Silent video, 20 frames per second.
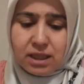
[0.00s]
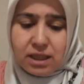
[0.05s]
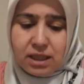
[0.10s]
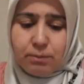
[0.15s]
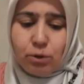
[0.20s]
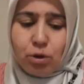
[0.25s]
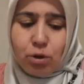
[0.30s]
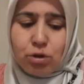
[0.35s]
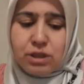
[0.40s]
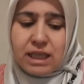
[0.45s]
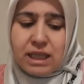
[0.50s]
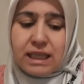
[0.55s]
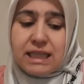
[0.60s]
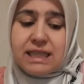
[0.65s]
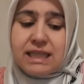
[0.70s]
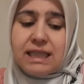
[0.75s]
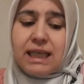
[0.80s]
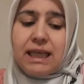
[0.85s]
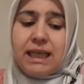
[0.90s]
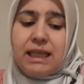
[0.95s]

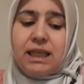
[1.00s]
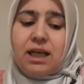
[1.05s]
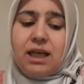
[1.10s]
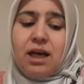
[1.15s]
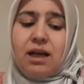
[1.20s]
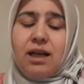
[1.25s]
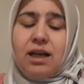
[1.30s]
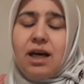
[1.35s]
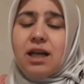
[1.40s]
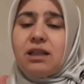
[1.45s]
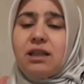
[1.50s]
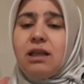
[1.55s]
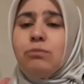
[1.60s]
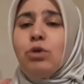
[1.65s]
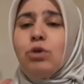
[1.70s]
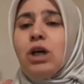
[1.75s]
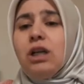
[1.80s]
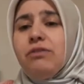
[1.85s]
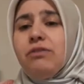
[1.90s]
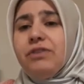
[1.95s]
2018 sayılı
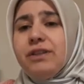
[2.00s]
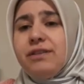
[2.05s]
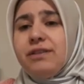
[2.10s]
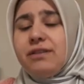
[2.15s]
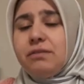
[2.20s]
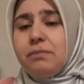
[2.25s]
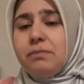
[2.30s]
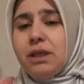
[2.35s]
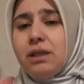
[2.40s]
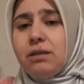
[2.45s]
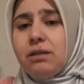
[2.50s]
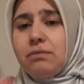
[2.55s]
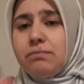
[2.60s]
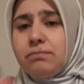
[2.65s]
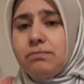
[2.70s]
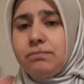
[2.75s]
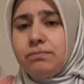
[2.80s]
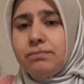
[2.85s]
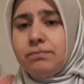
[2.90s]
kararına muhalefet etmek